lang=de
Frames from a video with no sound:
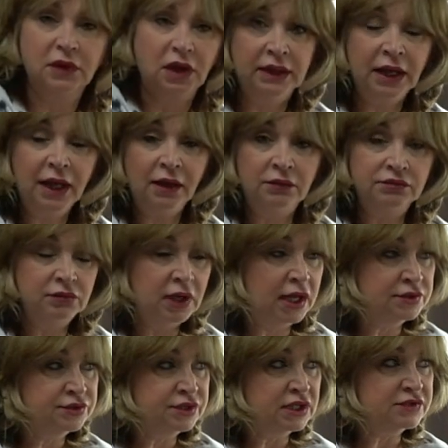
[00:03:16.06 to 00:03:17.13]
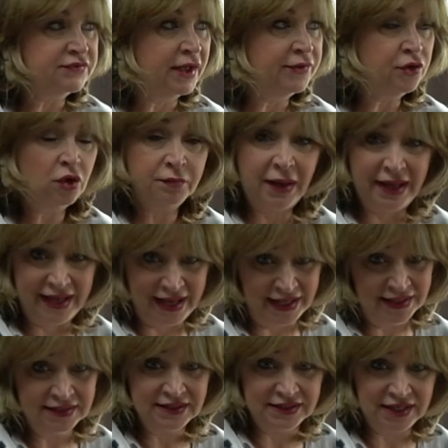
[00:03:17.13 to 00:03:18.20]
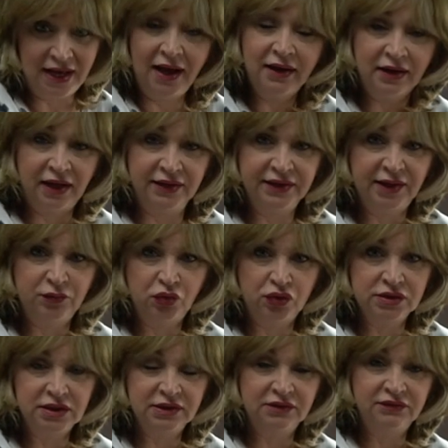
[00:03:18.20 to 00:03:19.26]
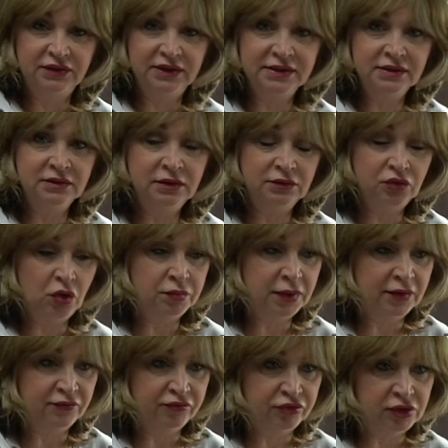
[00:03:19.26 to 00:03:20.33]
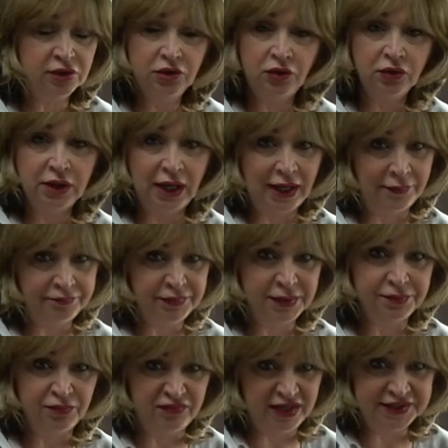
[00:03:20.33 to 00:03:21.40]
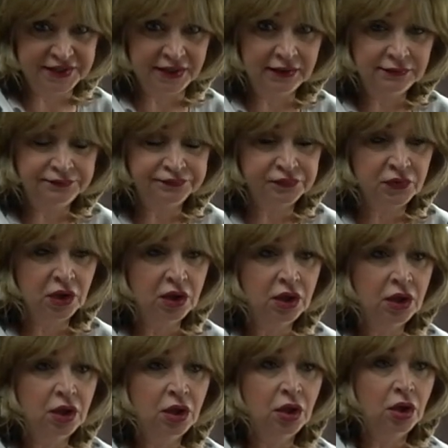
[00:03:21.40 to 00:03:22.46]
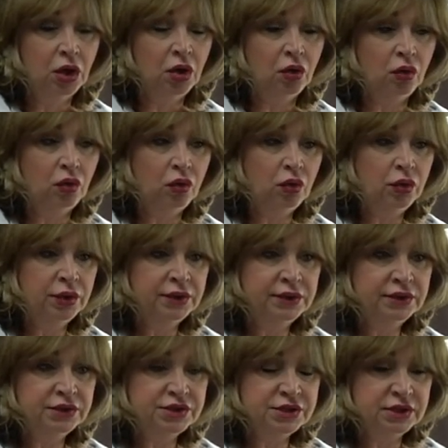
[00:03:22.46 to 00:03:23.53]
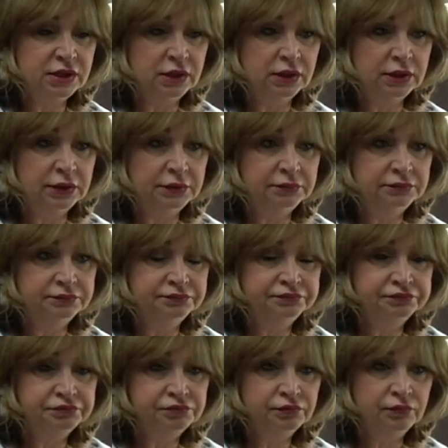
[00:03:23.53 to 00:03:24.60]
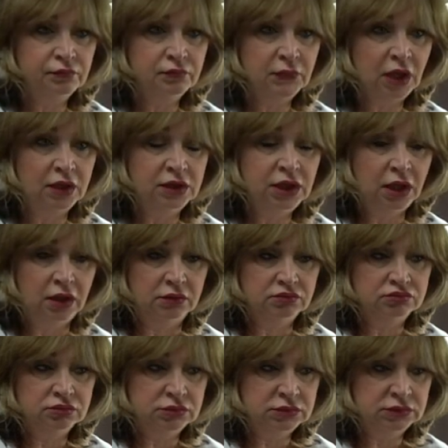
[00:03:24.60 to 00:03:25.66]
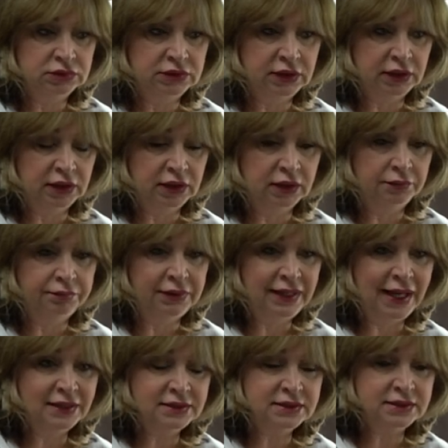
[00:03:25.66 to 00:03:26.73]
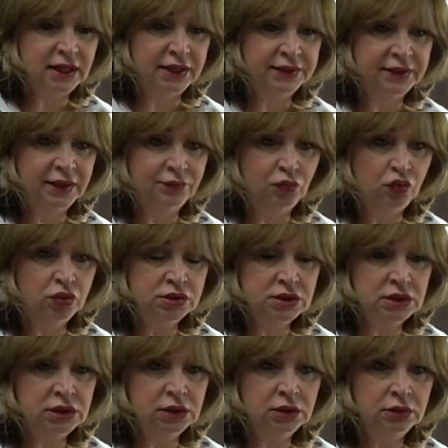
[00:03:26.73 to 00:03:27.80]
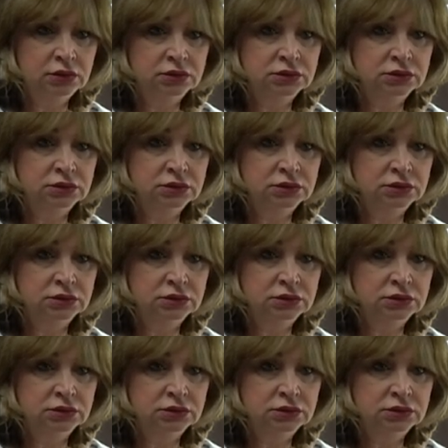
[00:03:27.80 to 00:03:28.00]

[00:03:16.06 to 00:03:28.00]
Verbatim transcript: Ja, also das waren nochmal herrliche Tage an der Mosel gewesen. Nochmal voll Glück gehabt mit dem Wetter. Und ähm, ja, der Platz an der Mosel